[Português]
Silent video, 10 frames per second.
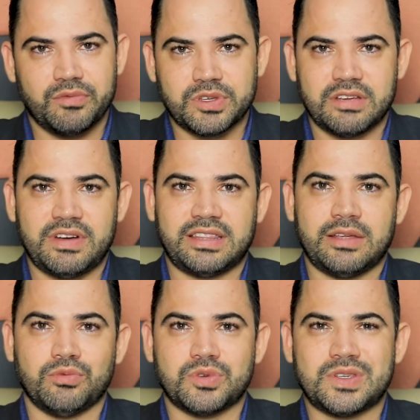você vai
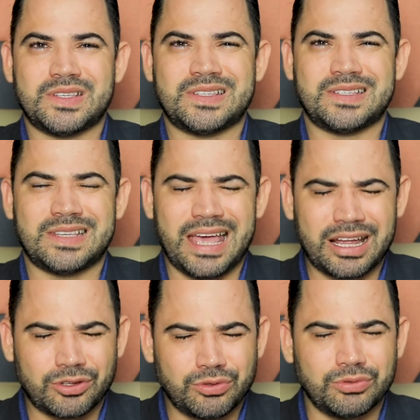ter um
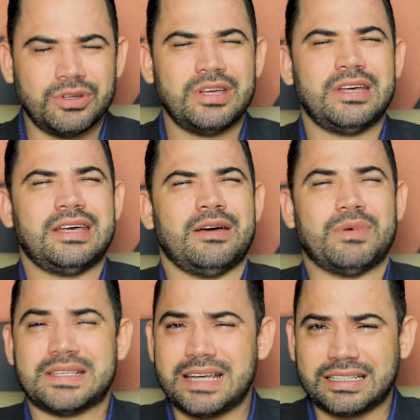certo
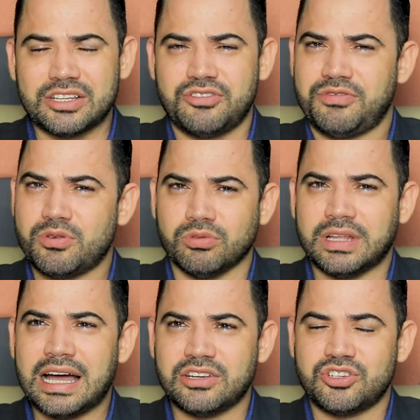uma certa
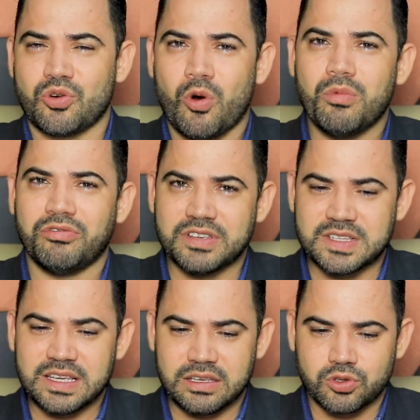dificuldade de como
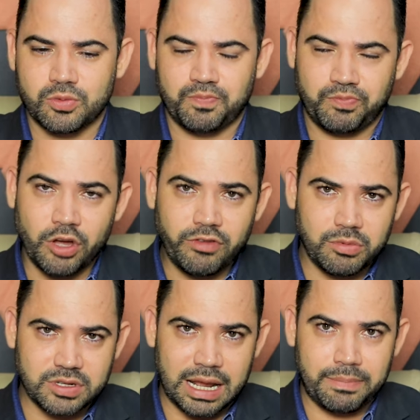fazer isso. Então
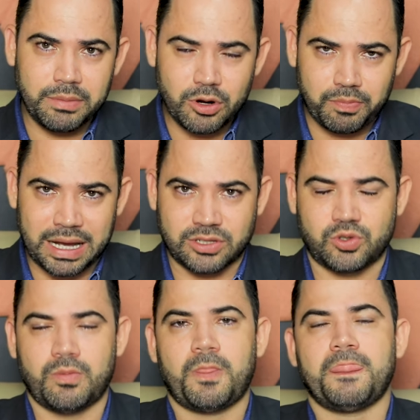vamos lá. Primeiro
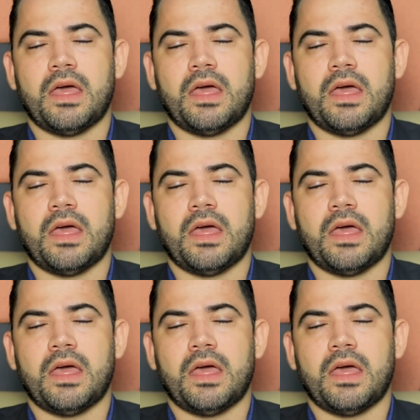passo: